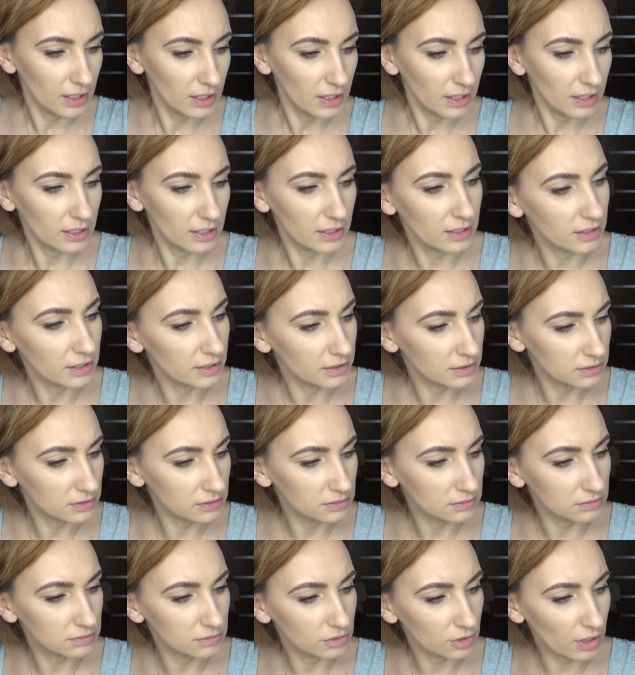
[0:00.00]
e,
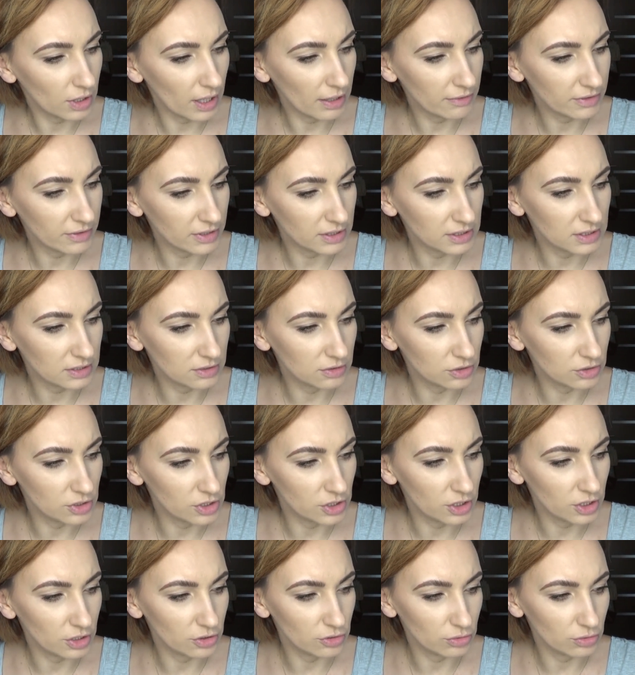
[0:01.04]
no, efekt jest do
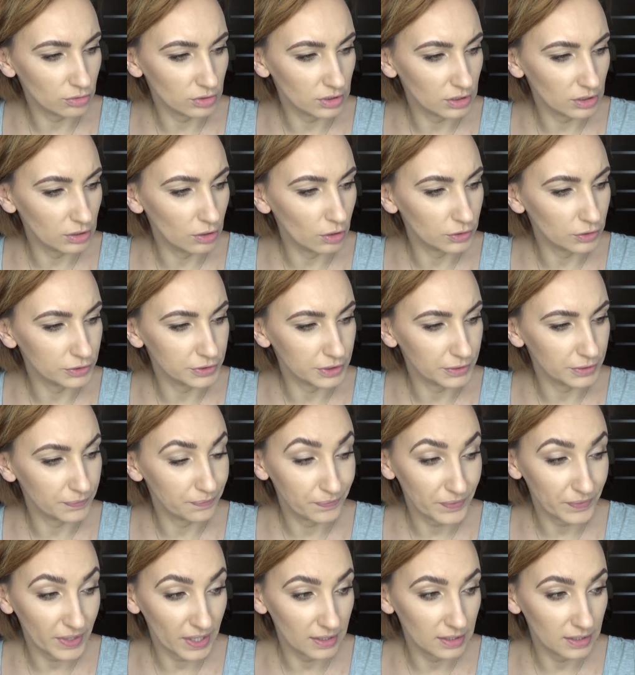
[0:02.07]
10 tygodni,
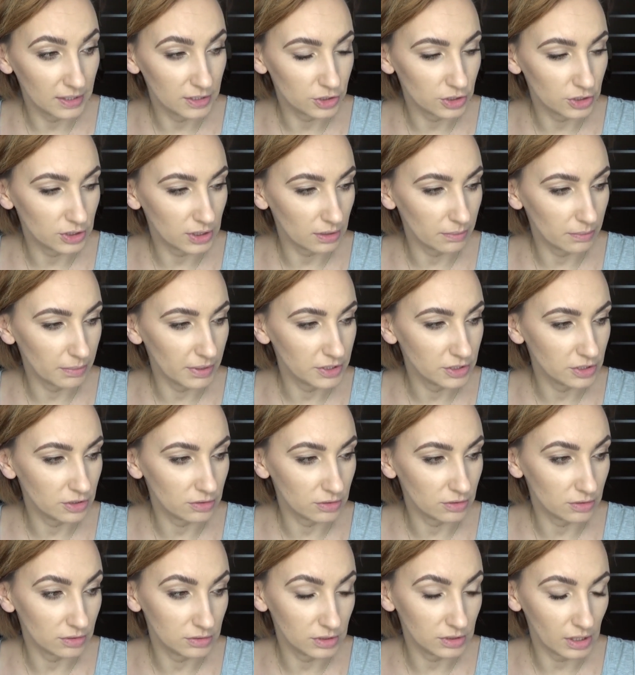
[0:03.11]
ale czy tak będzie,
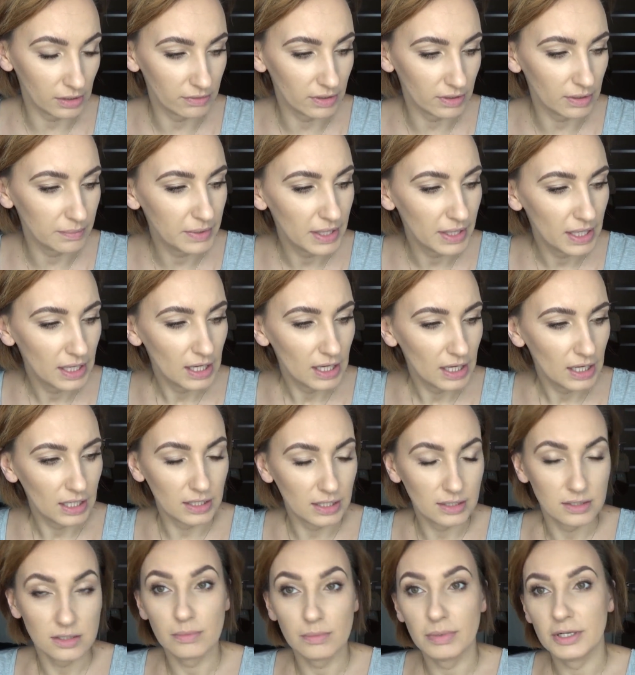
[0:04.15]
to nie wiem.
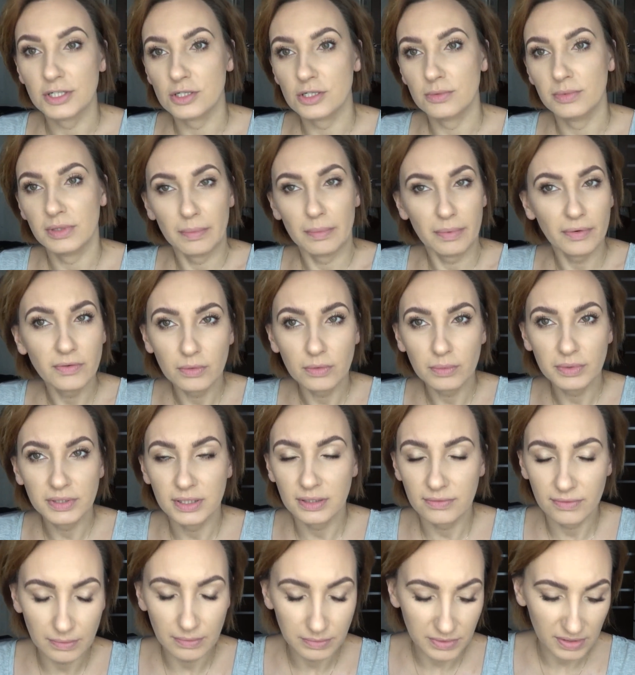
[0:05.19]
E, zobaczymy. Na pewno
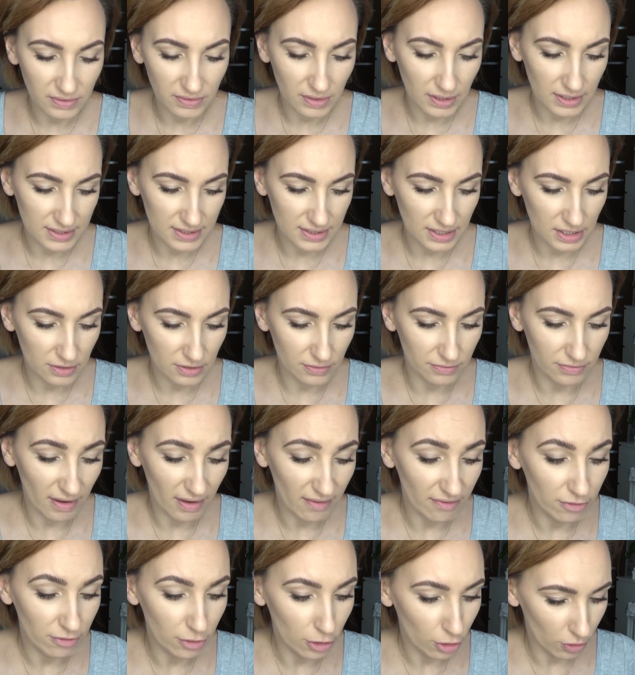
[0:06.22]
będę Wam dawała znać
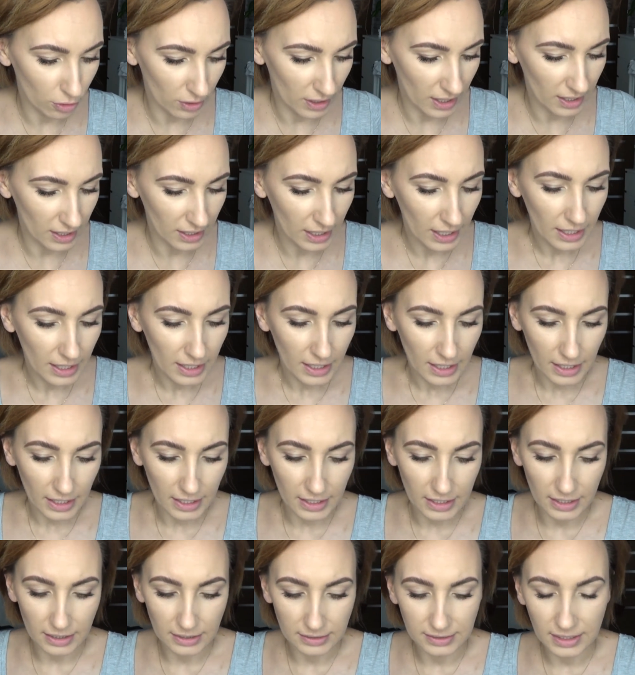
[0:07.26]
we vlogach.
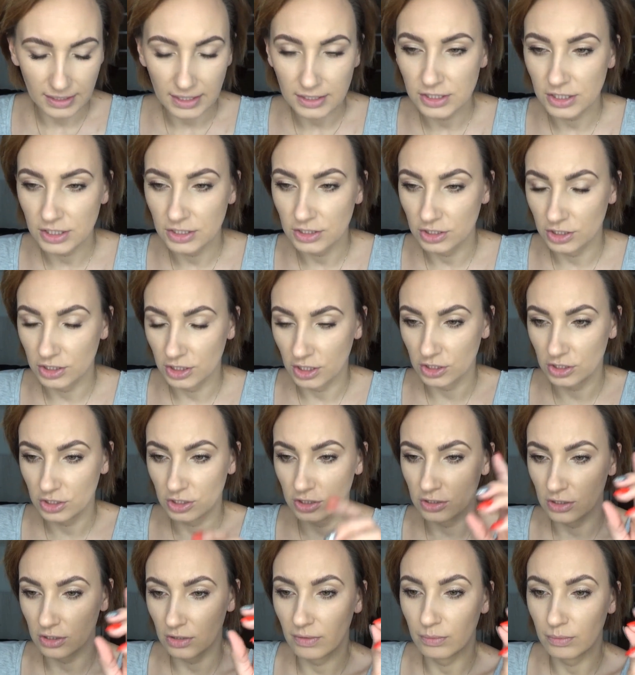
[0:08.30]
E, na dzień
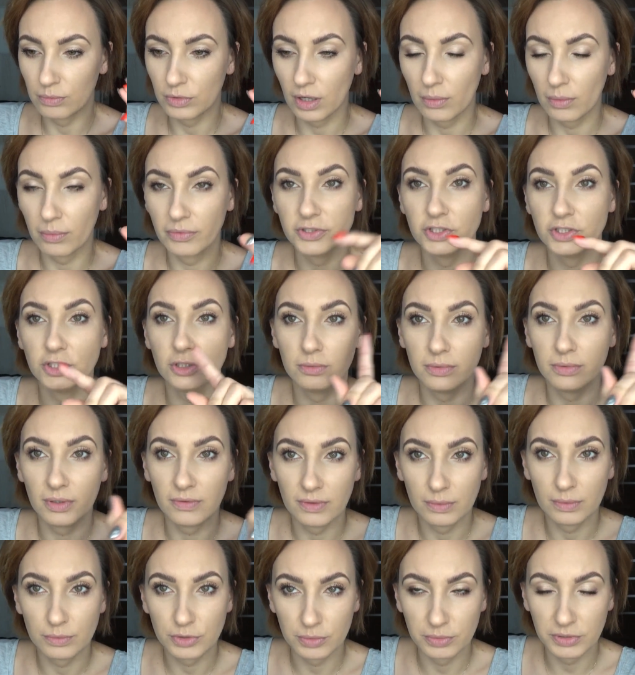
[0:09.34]
dzisiejszy, co Wam mogę powiedzieć,
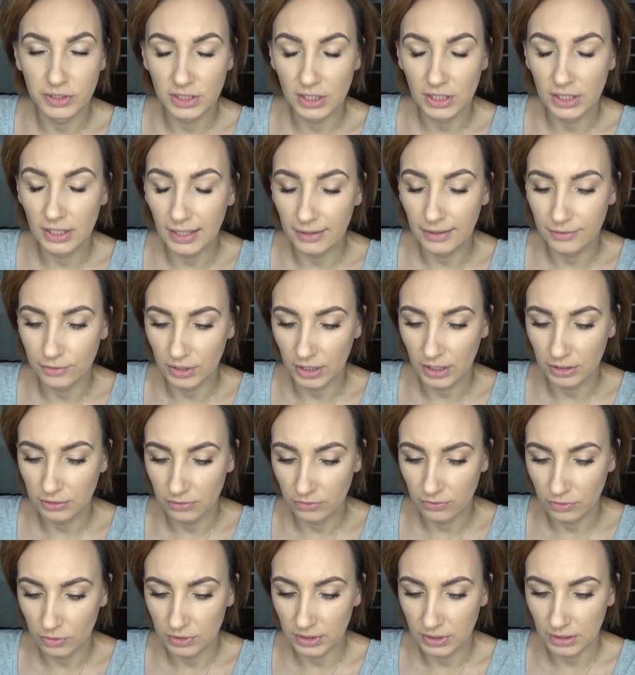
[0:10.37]
robiłam Wam przebitki rano, jak
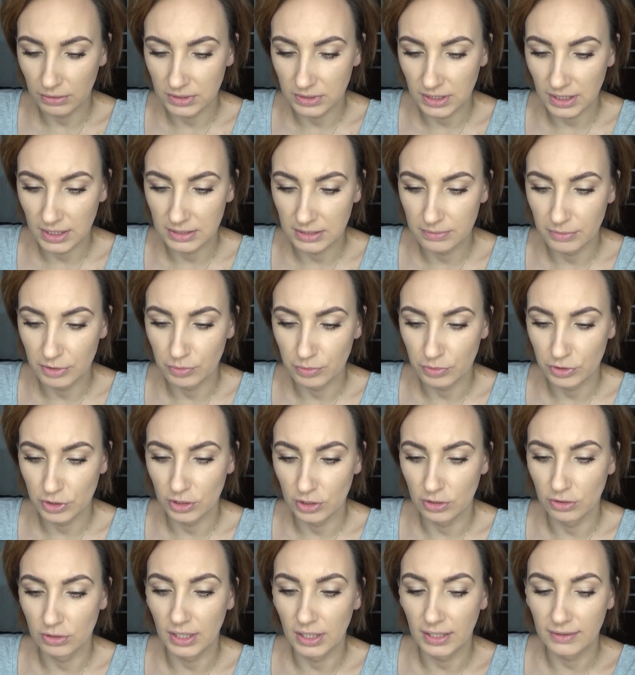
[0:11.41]
to wyglądało zaraz
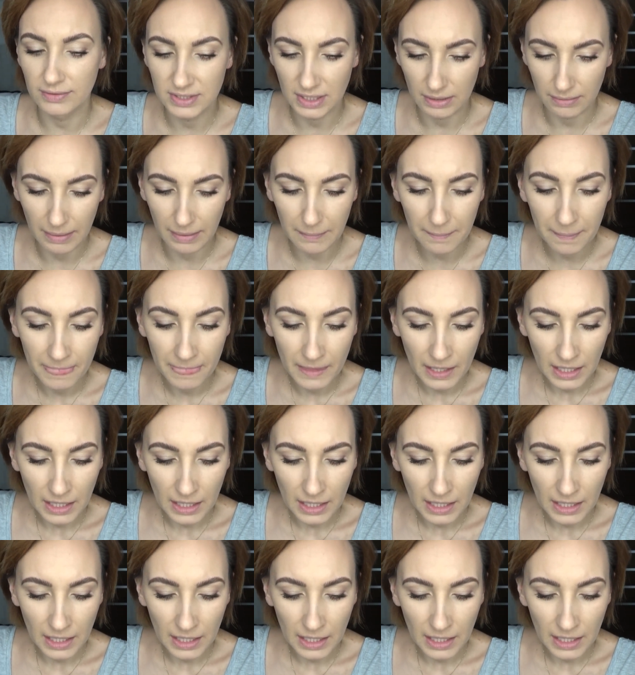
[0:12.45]
bezpośrednio, jak wstałam.